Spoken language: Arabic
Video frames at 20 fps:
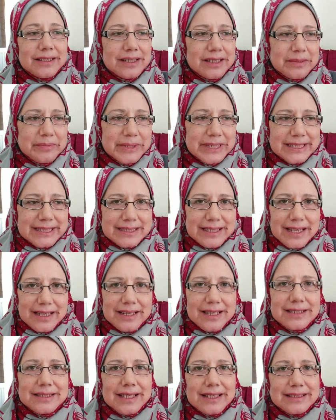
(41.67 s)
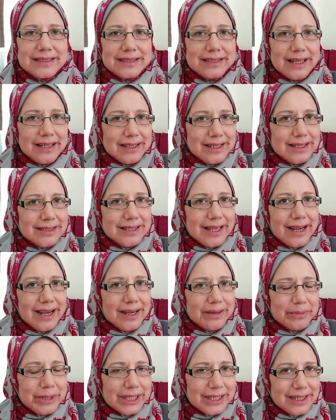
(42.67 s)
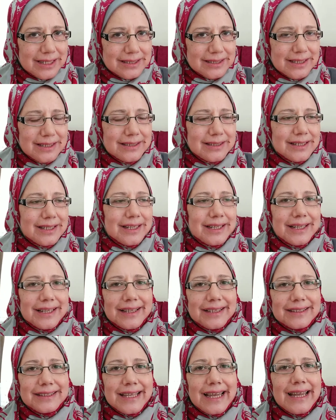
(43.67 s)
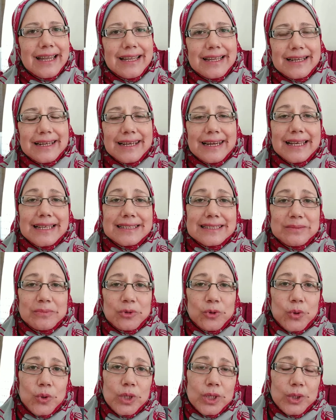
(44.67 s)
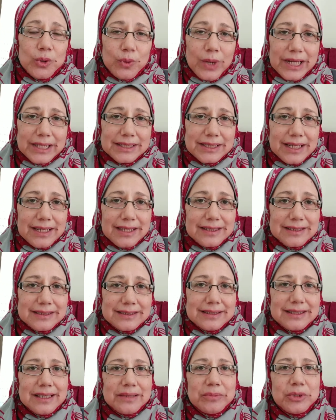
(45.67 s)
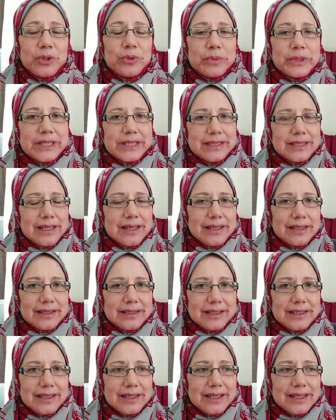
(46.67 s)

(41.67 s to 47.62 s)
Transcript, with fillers: آه، من الساعه كذا للساعه كذا هعمل كذا ده لازم كل واحده تعمله بايدها